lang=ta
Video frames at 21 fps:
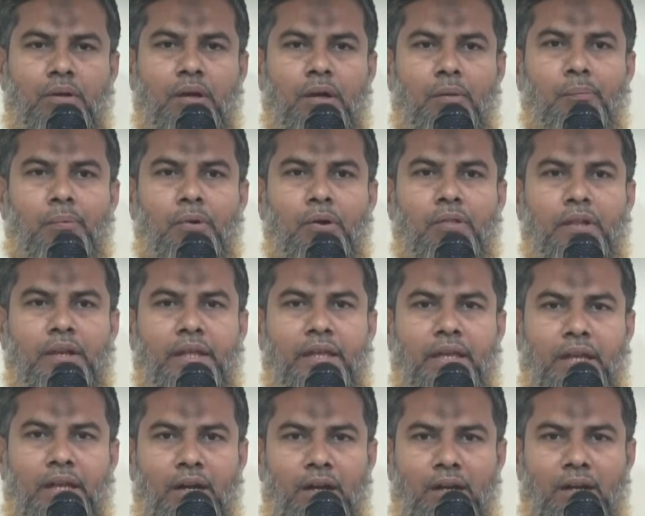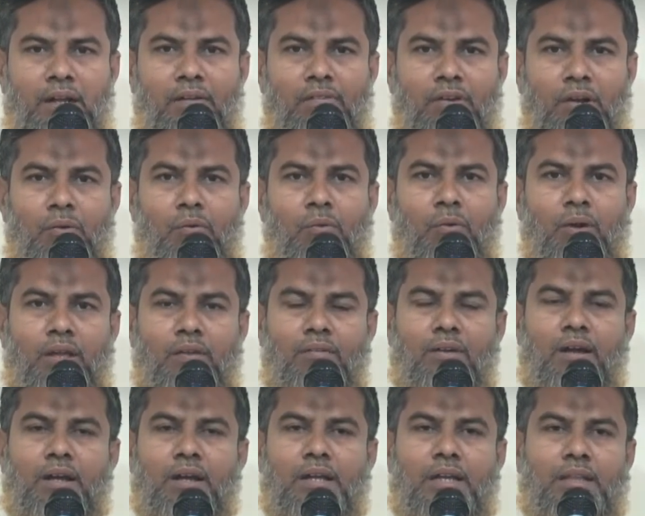அப்பொழுது நீங்கள்
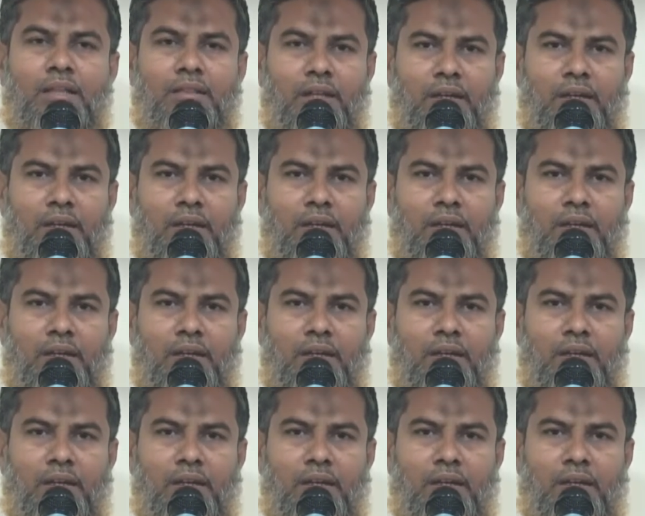கவனக்குறைவாக